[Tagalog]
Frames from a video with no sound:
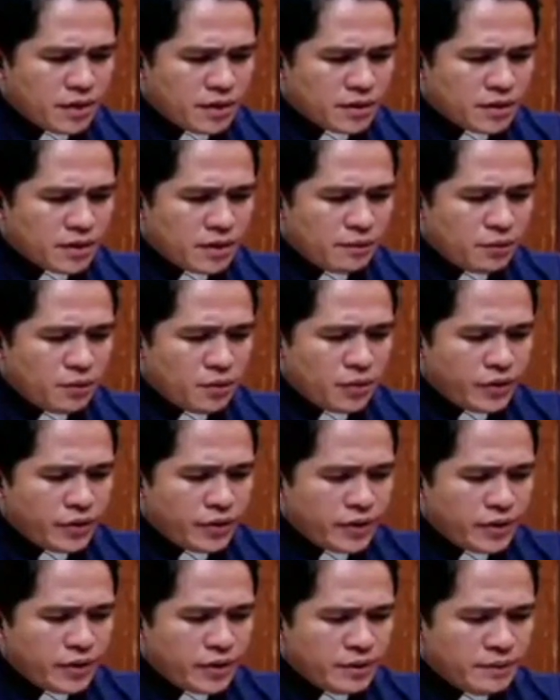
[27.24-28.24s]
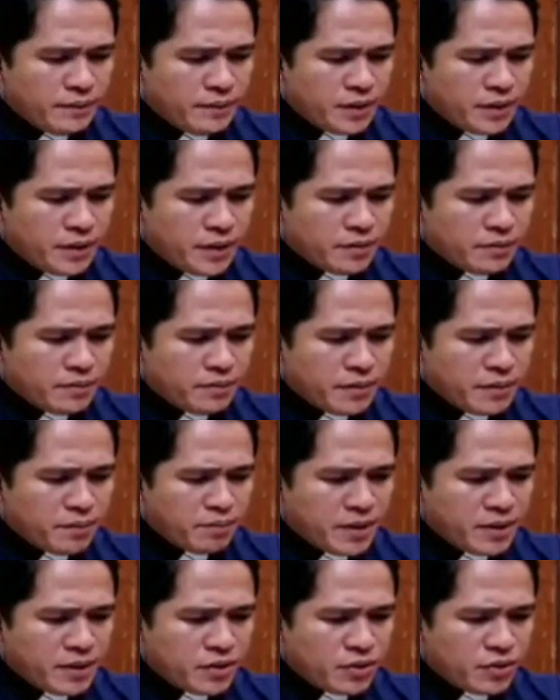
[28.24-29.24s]
kang kibuloy na blurred man
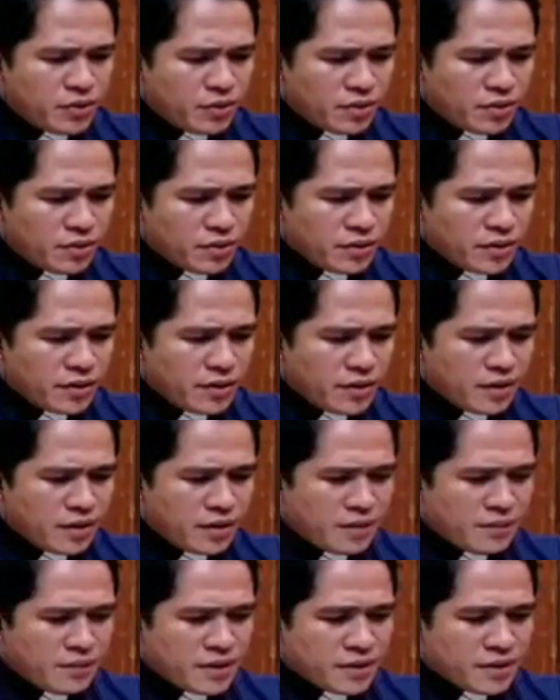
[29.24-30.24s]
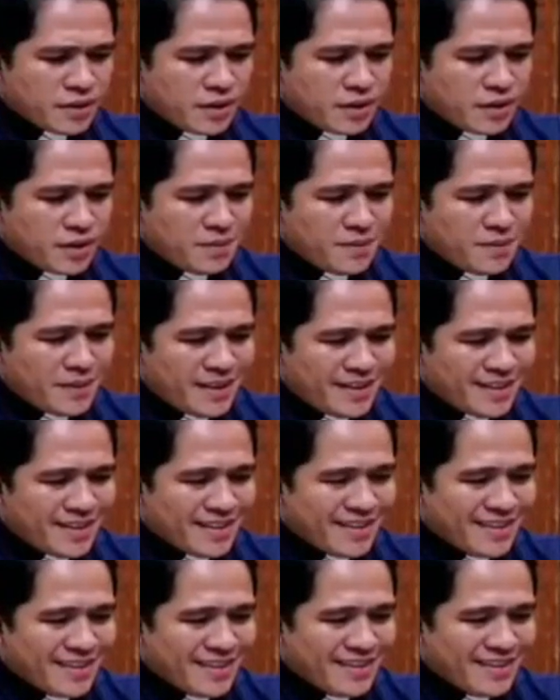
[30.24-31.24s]
picture na nakamaskara man
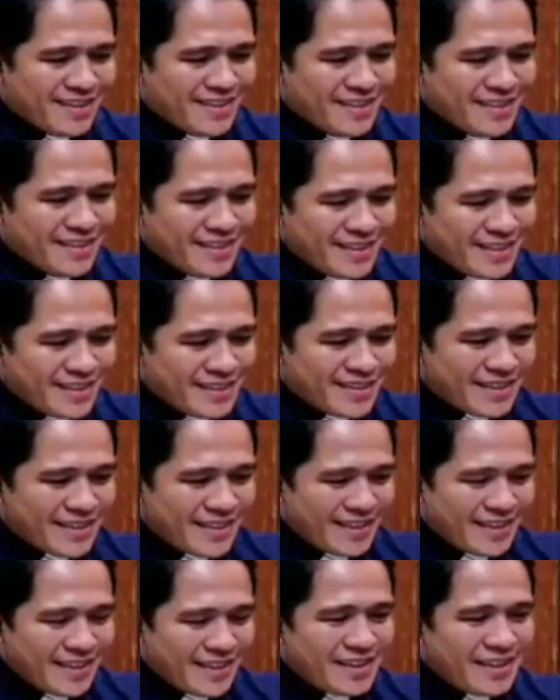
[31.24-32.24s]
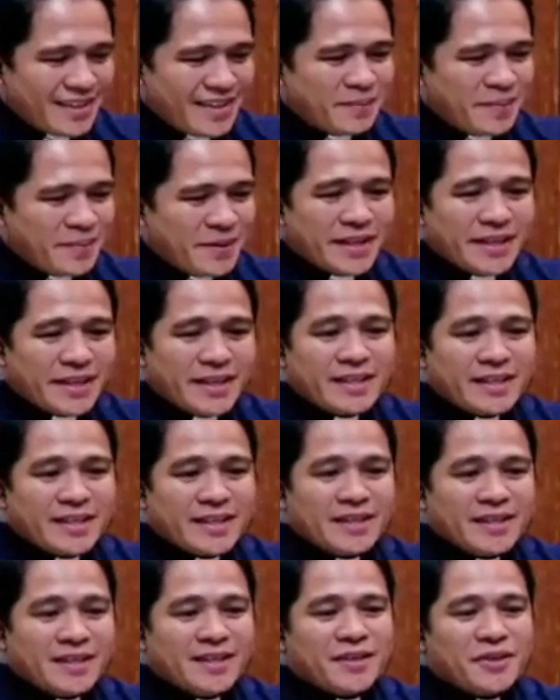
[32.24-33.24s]
no sana eh,
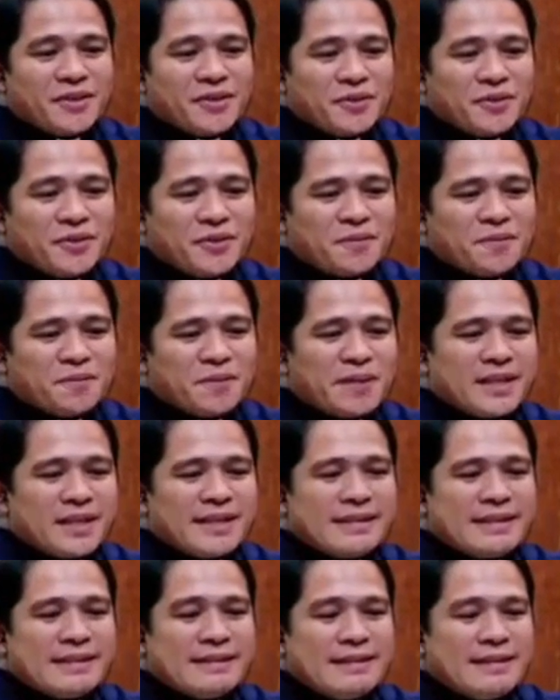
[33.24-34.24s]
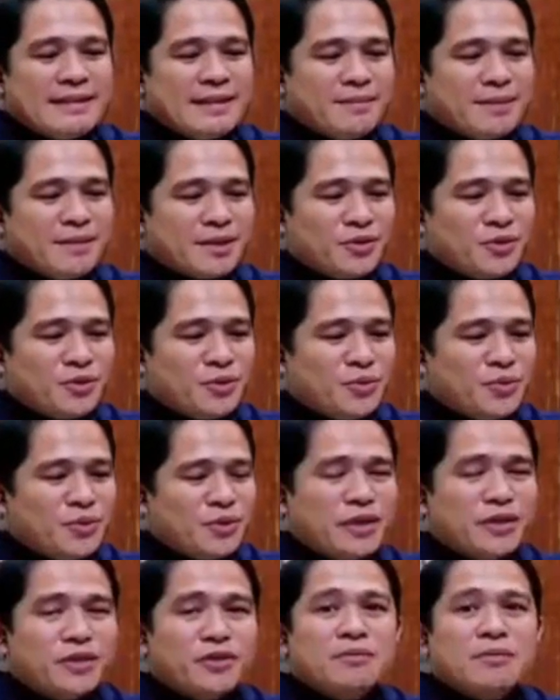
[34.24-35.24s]
pinakita nila yon parang hindi na
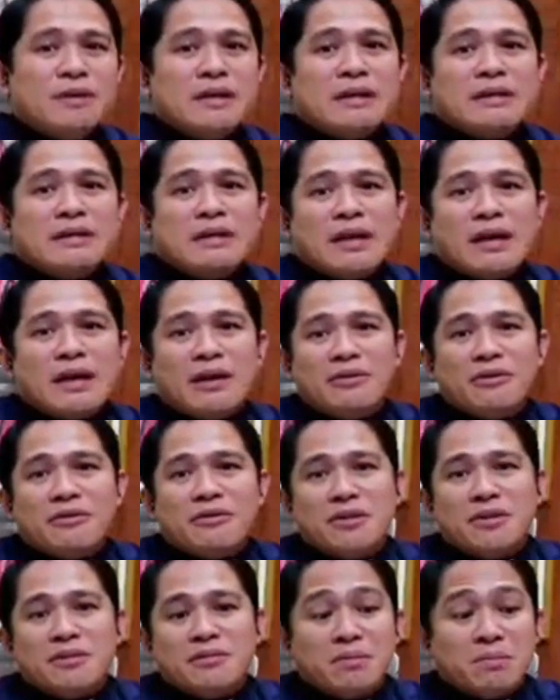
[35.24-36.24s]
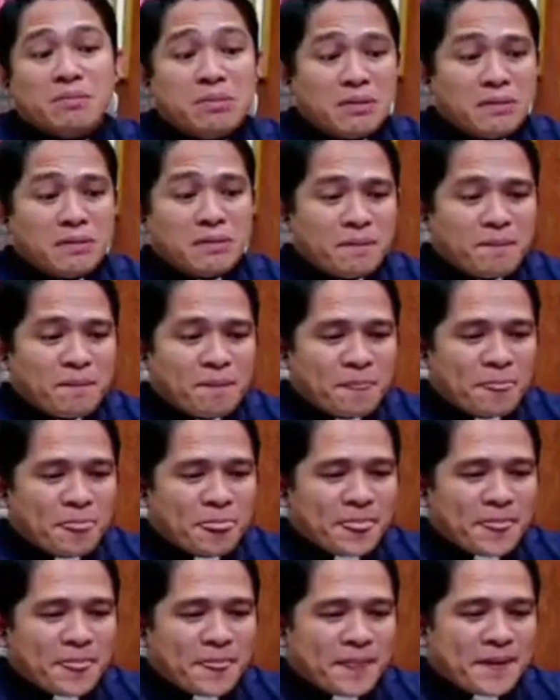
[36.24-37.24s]
magdududa yung mga tao di ba po
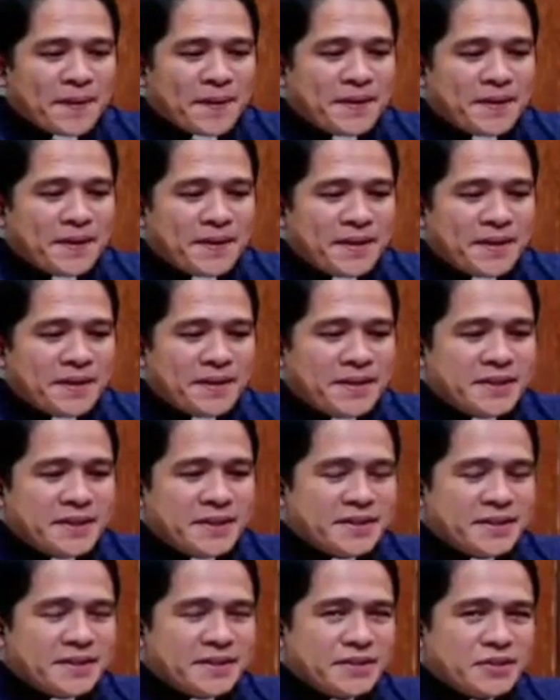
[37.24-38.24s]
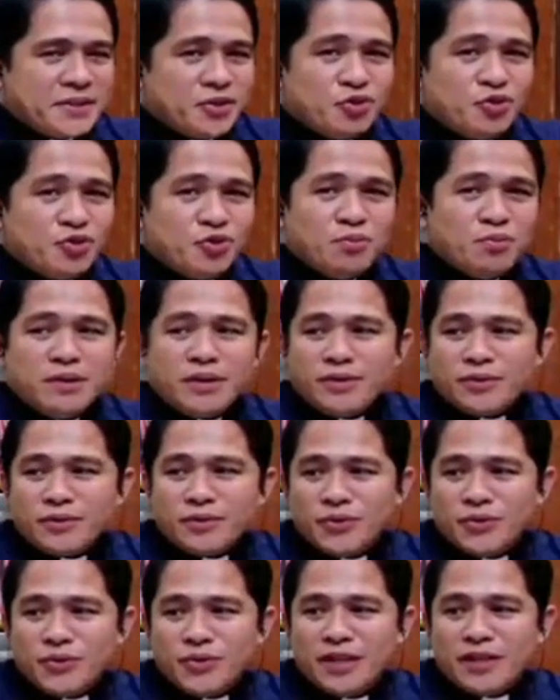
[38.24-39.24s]
uh, ah, dudubli
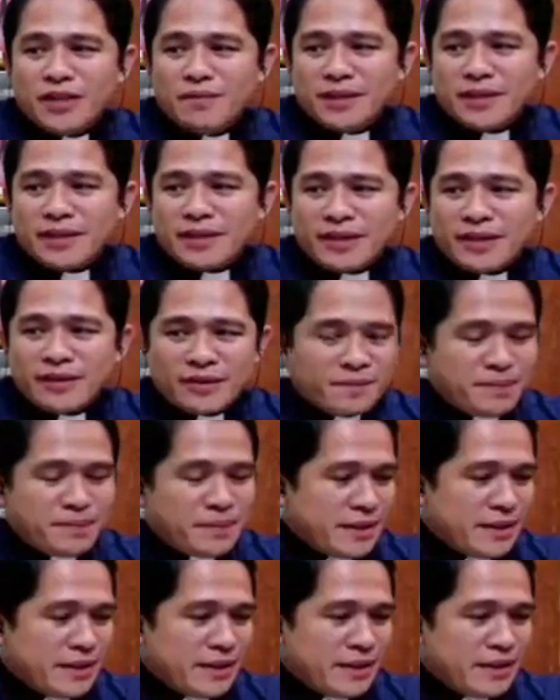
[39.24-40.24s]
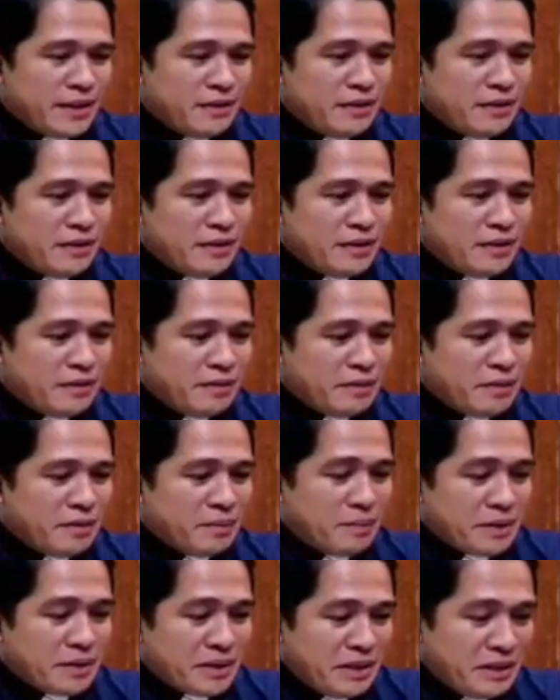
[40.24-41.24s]
yung duda ng mga tao kapag hindi
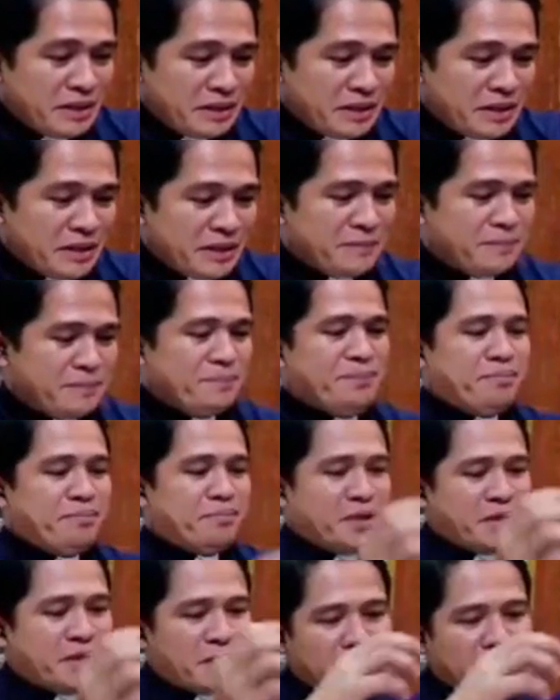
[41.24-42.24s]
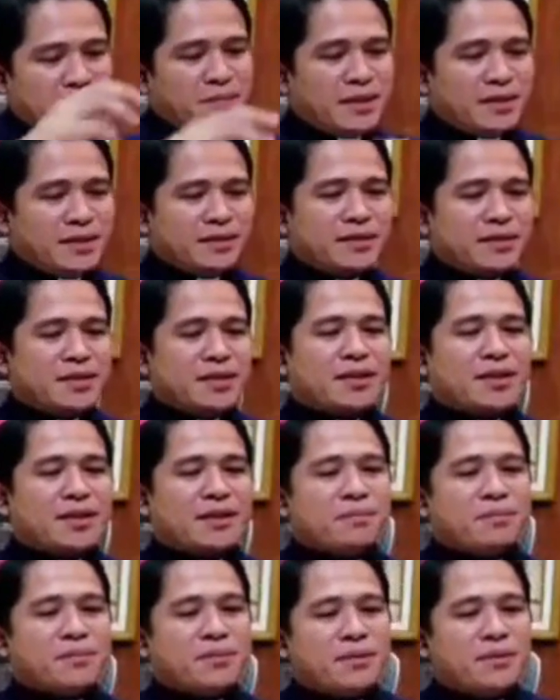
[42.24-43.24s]
mapakita bakit naman
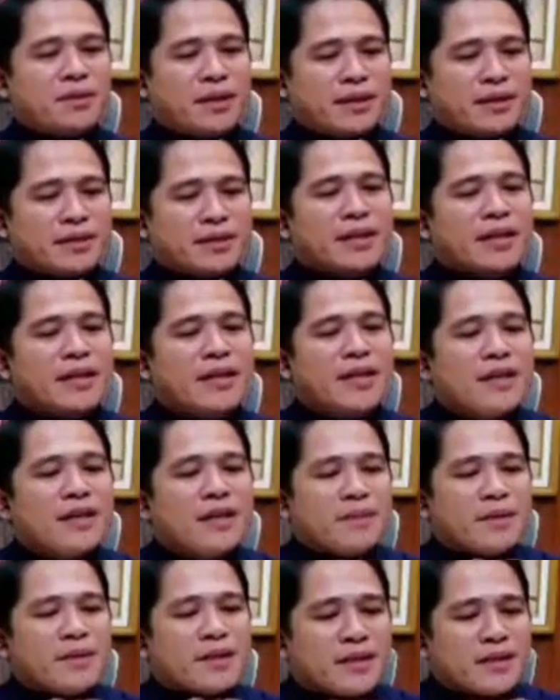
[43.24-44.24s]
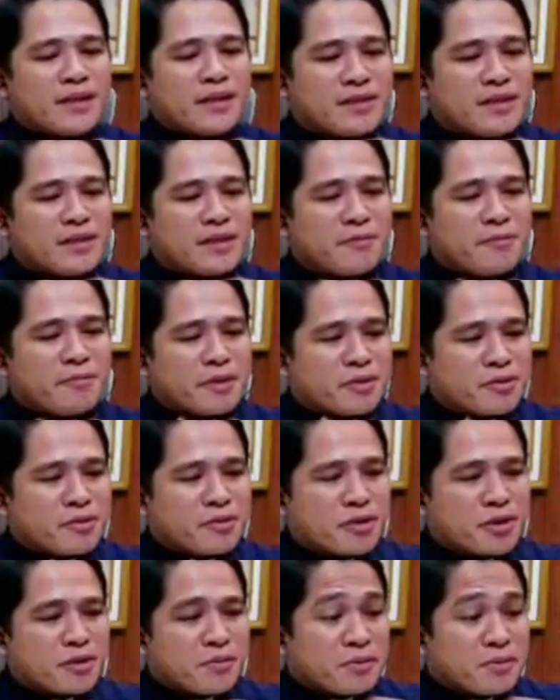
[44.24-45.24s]
tatakbunan kilala naman natin si
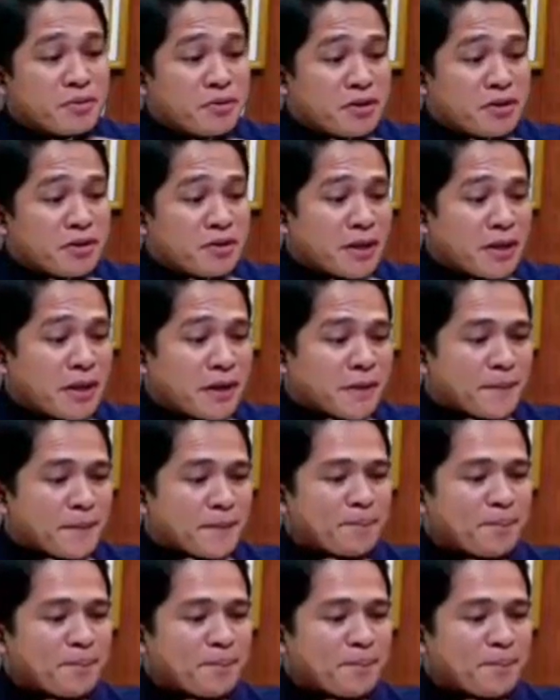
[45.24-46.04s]
Pastor Kibuloy di ba